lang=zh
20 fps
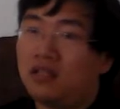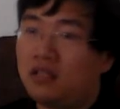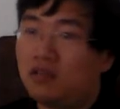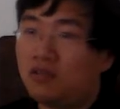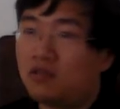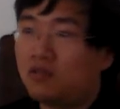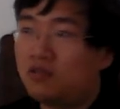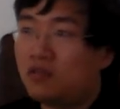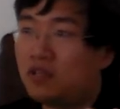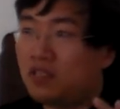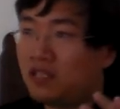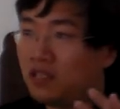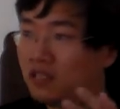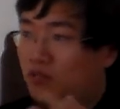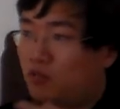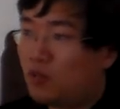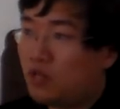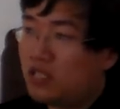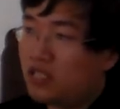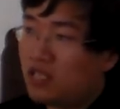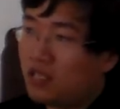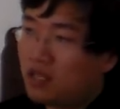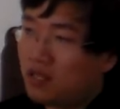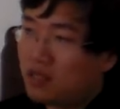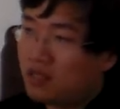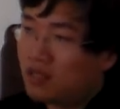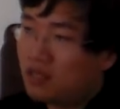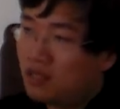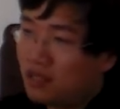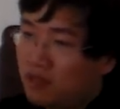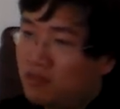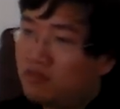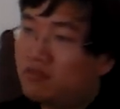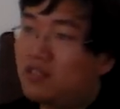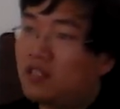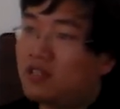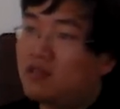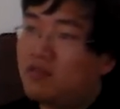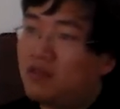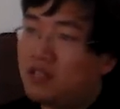也就是说，你对这个格
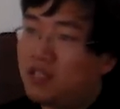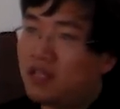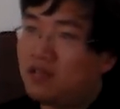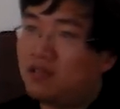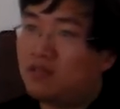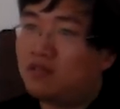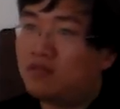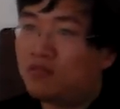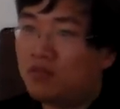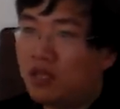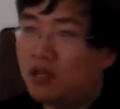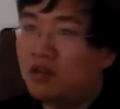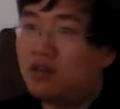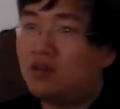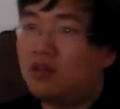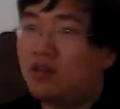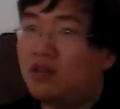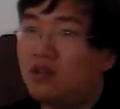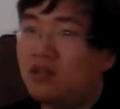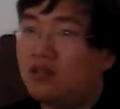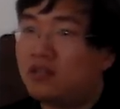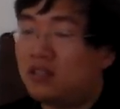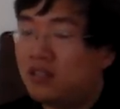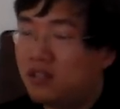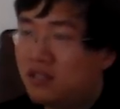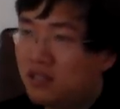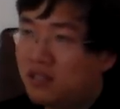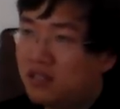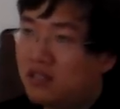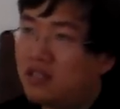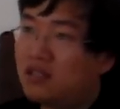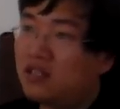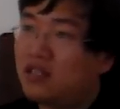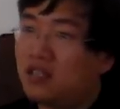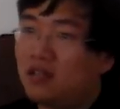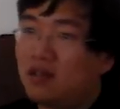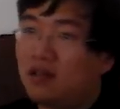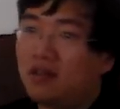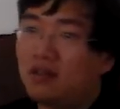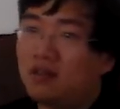物的过程最后你致知了
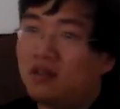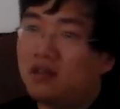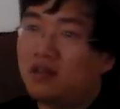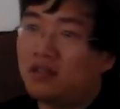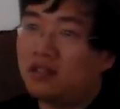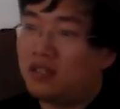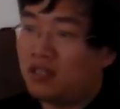以后，